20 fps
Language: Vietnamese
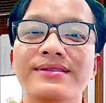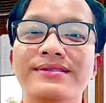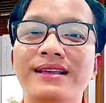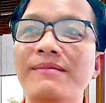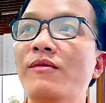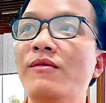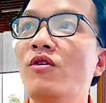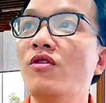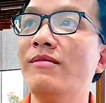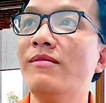
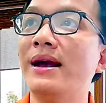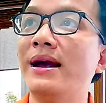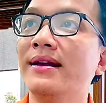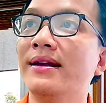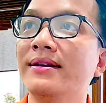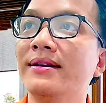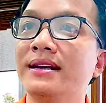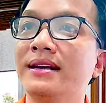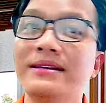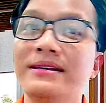ta mua mà
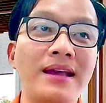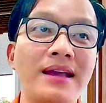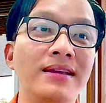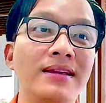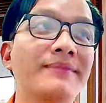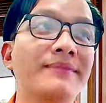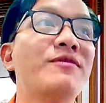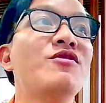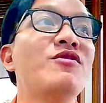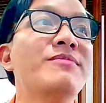sao gì
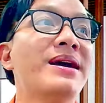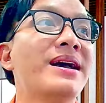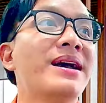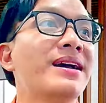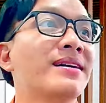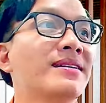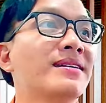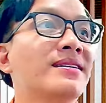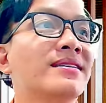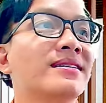ta mua mà
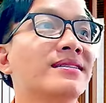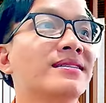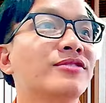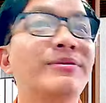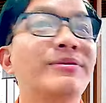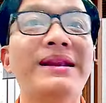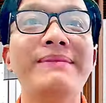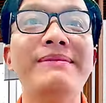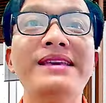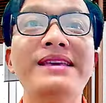tụi
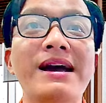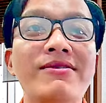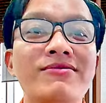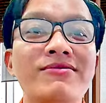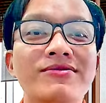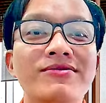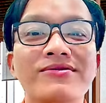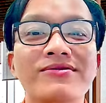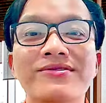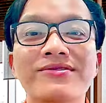bay làm gì
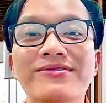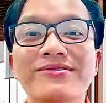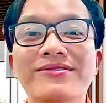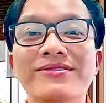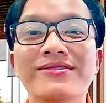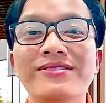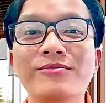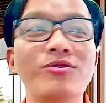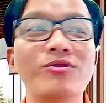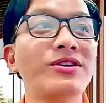nhau
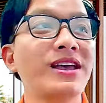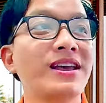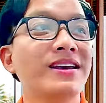ờ, mua gì